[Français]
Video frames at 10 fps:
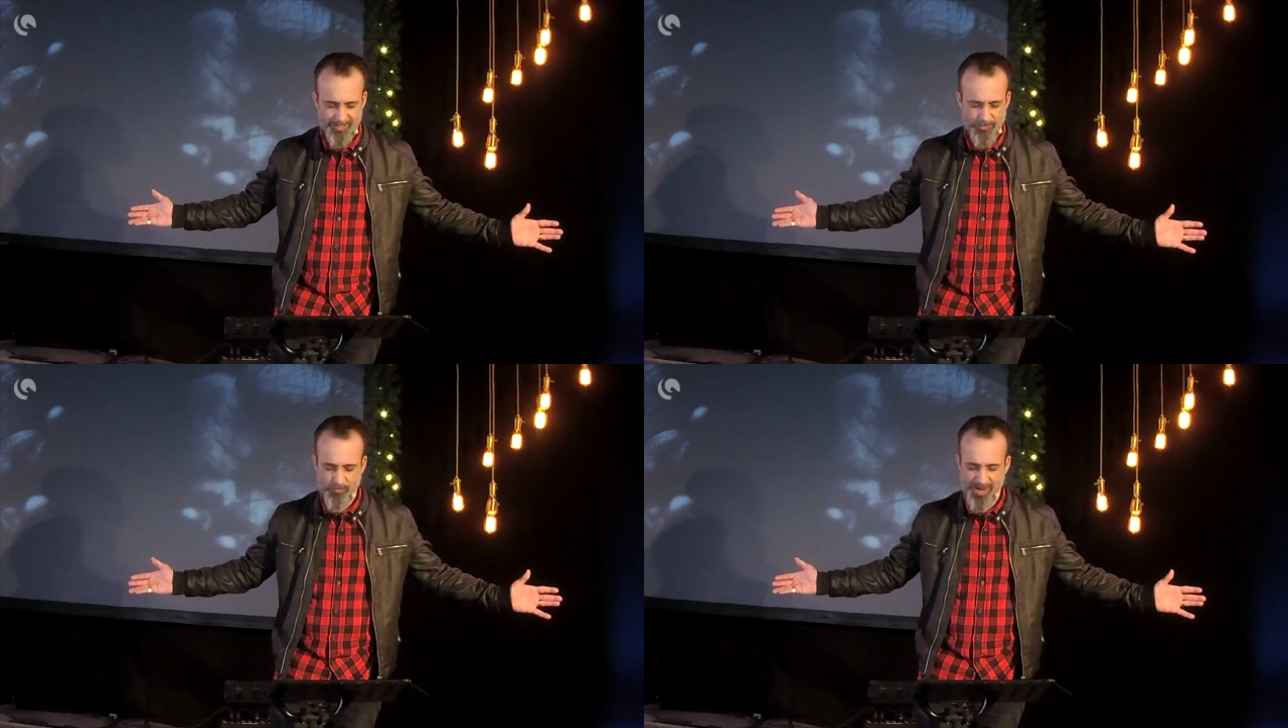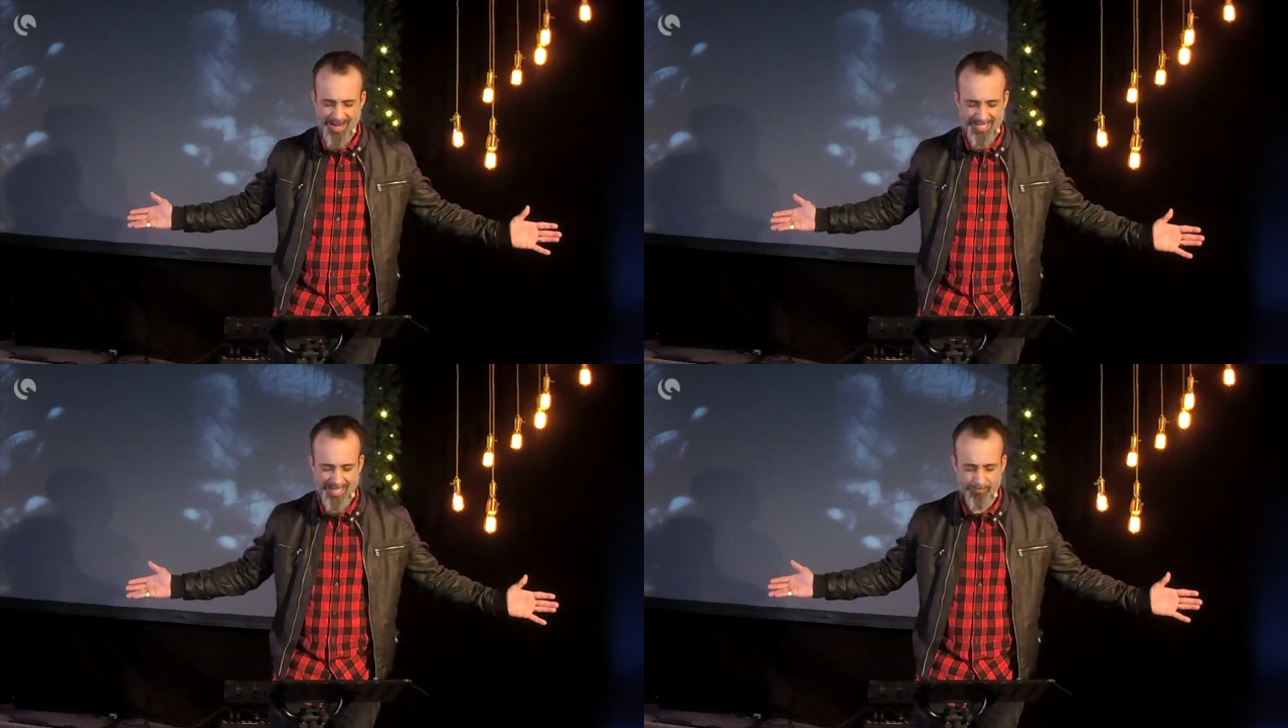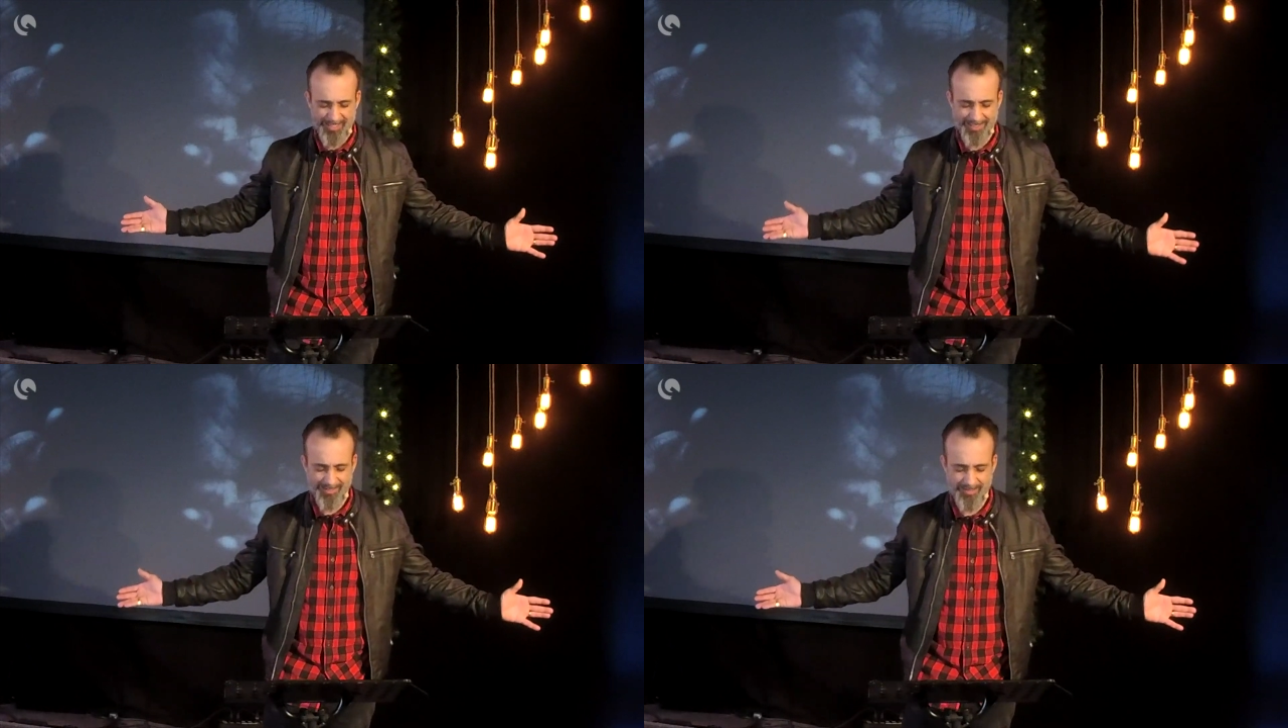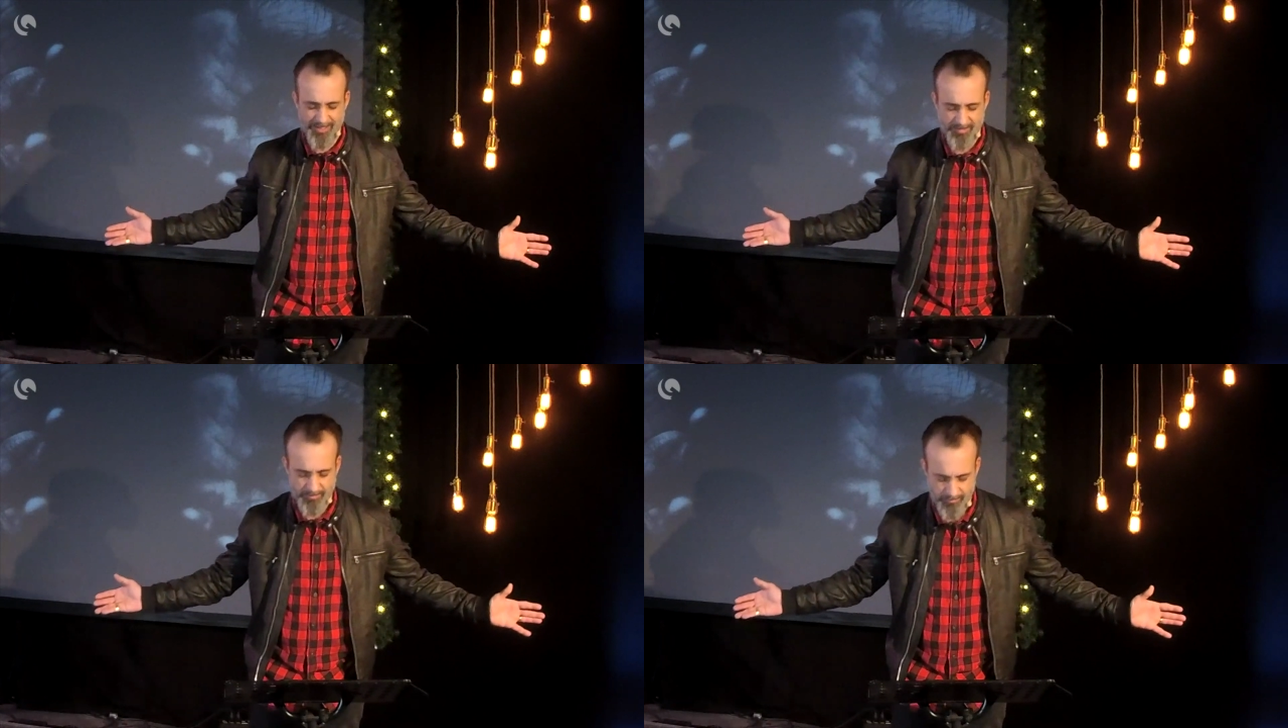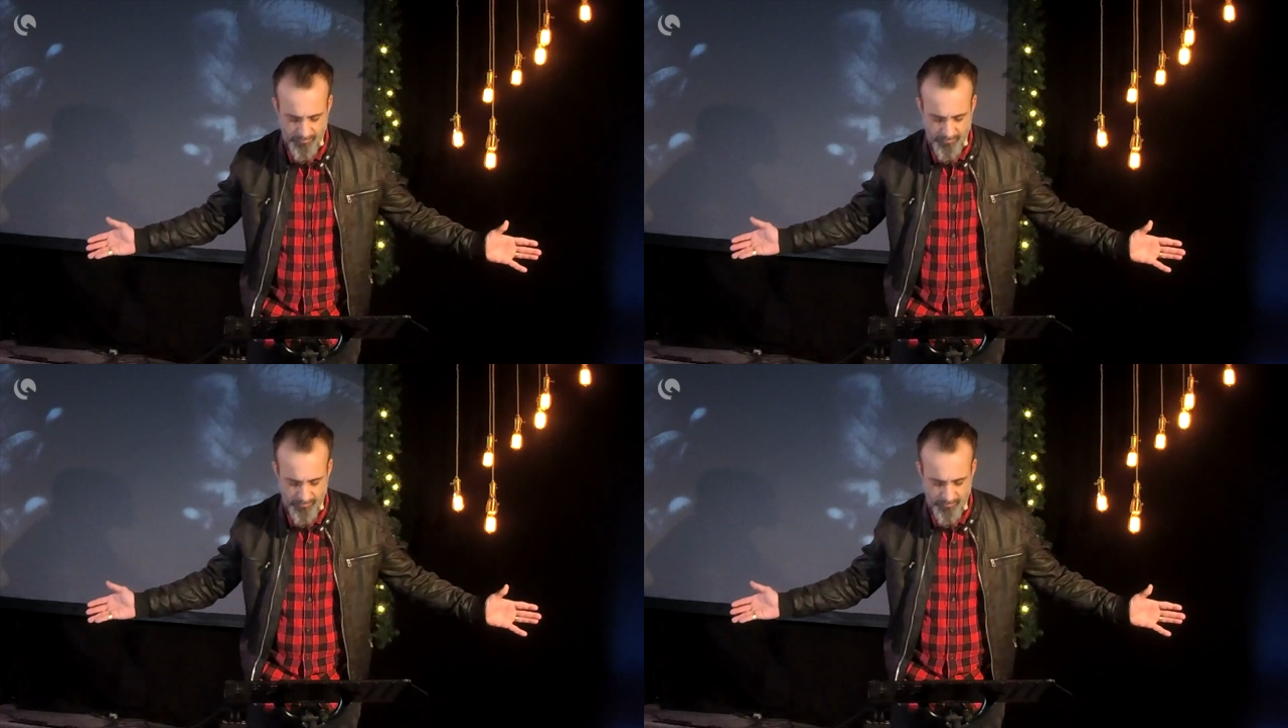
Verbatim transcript: donne-moi la capacité